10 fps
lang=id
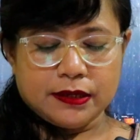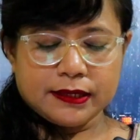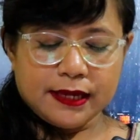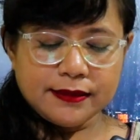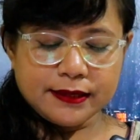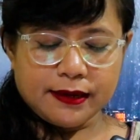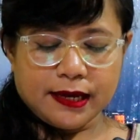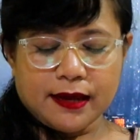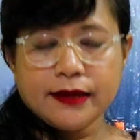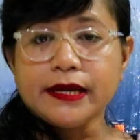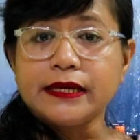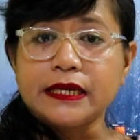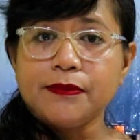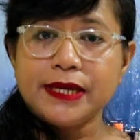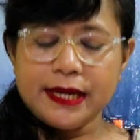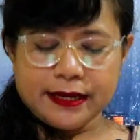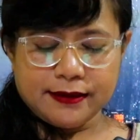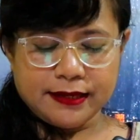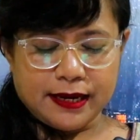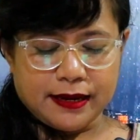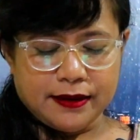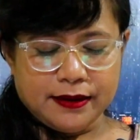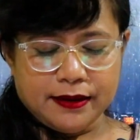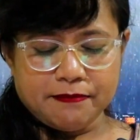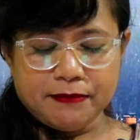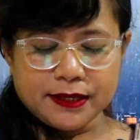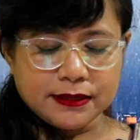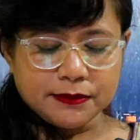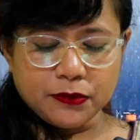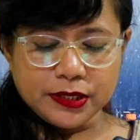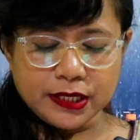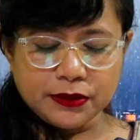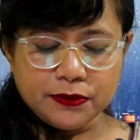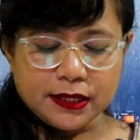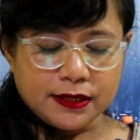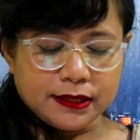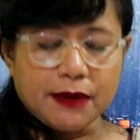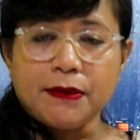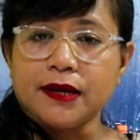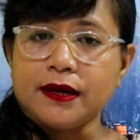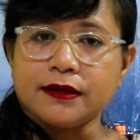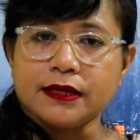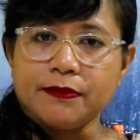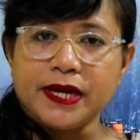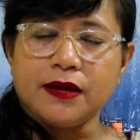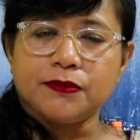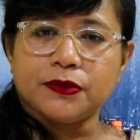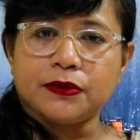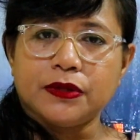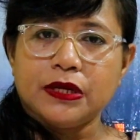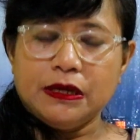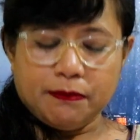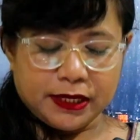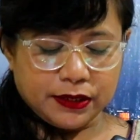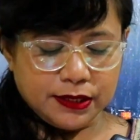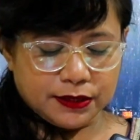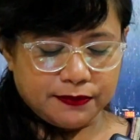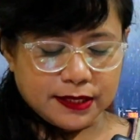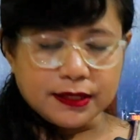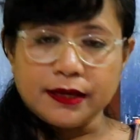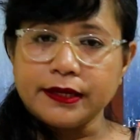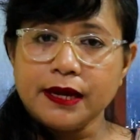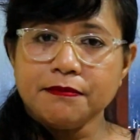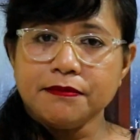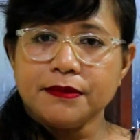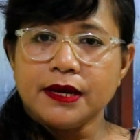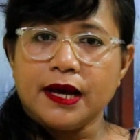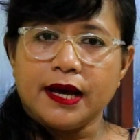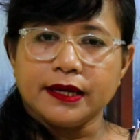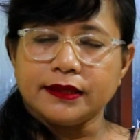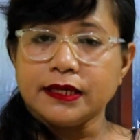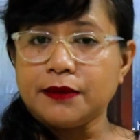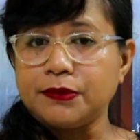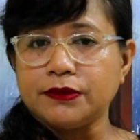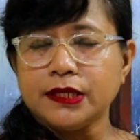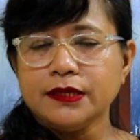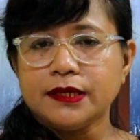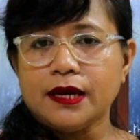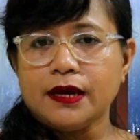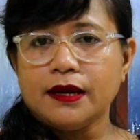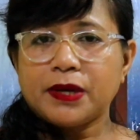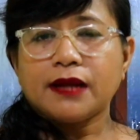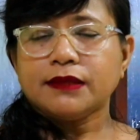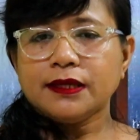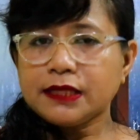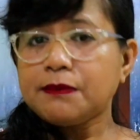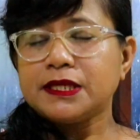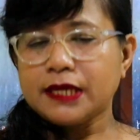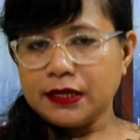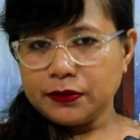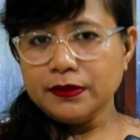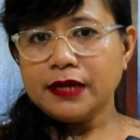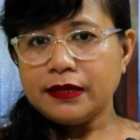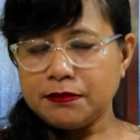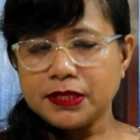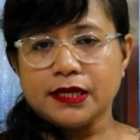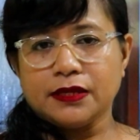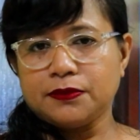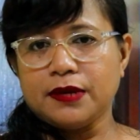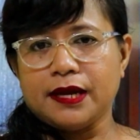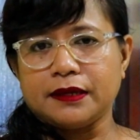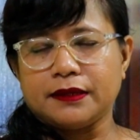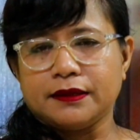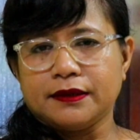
kerajaan Allah dan kebenarannya, maka semuanya itu akan ditambahkan kepadamu. Matius pasal 6 ayat 33, berarti kita mencari Tuhan dan mencari Tuhan.